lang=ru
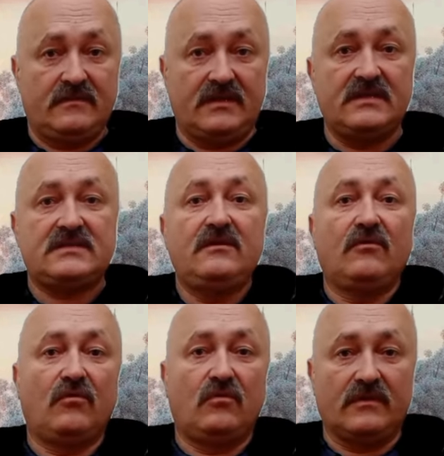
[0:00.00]
Если
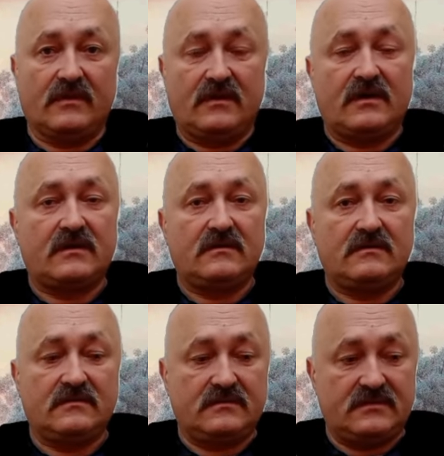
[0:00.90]
ООН,
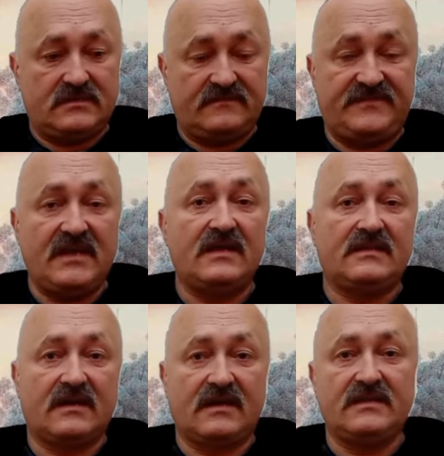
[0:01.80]
вся
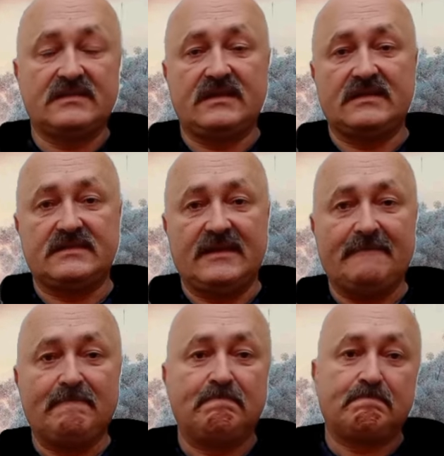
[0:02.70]
эта
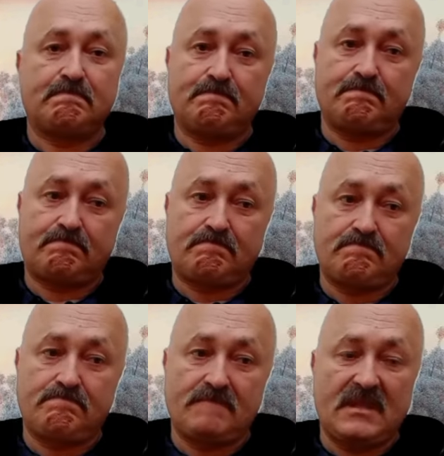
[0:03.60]
организация
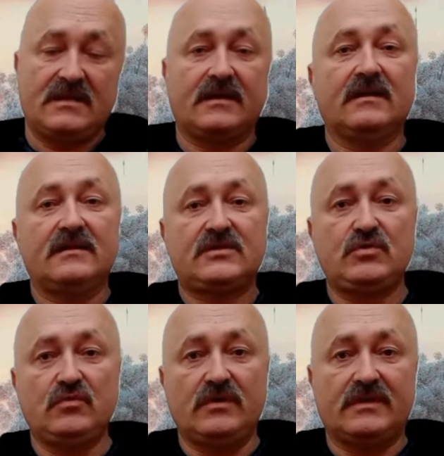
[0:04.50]

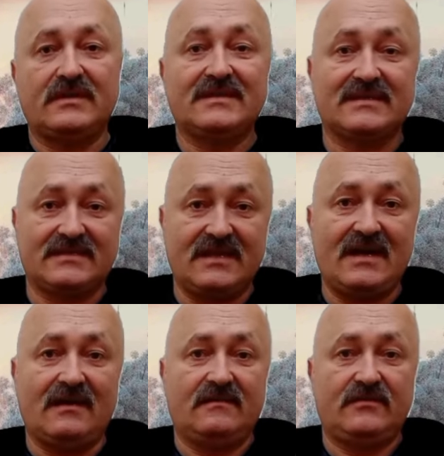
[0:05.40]
голосует
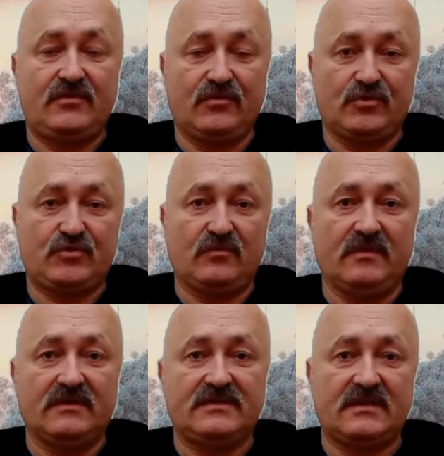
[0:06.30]
за то,
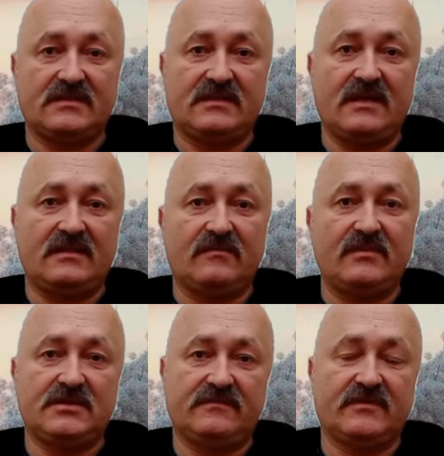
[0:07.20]
чтобы создать на
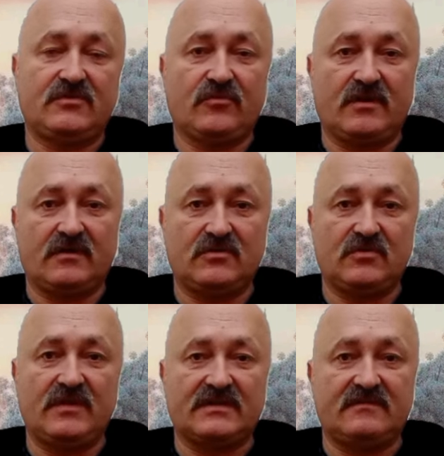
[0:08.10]
Ближнем Востоке
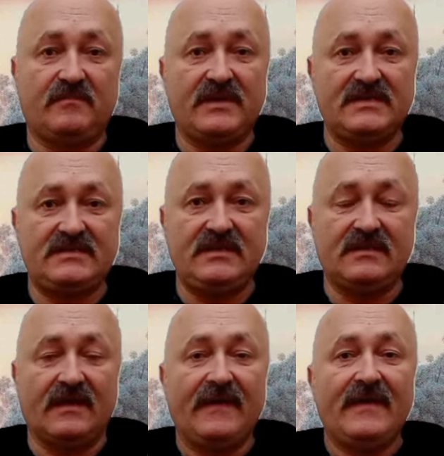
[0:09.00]
государство
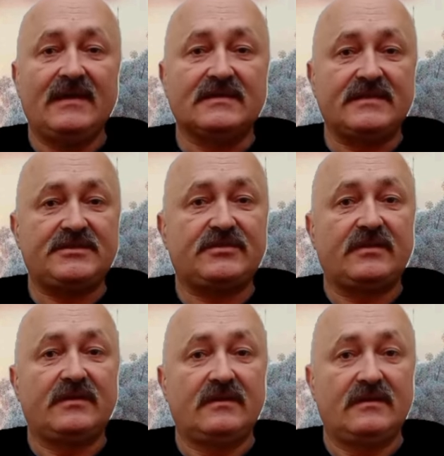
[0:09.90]
Палестина, значит,